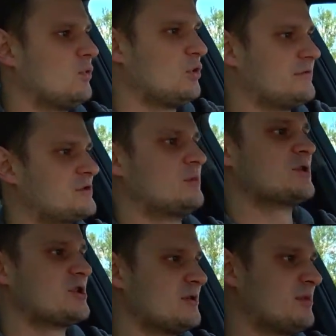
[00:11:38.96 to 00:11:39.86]
Ой, все,
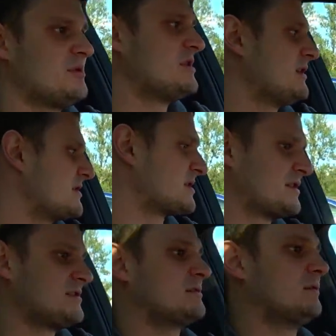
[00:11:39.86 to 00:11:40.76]
машина поменялась,
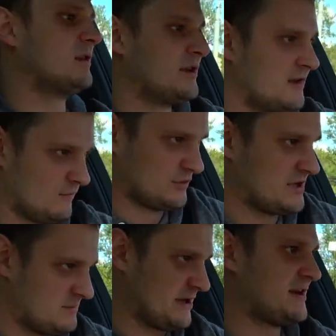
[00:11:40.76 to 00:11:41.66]
кстати. Она вот
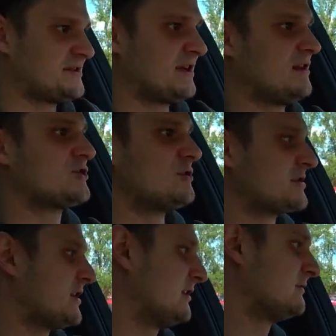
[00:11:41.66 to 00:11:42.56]
теперь она стала
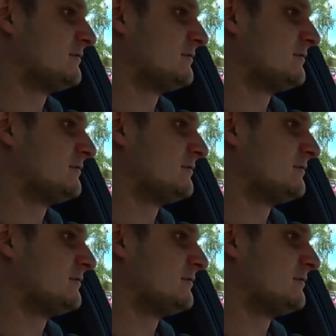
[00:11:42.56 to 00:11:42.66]
жесткая.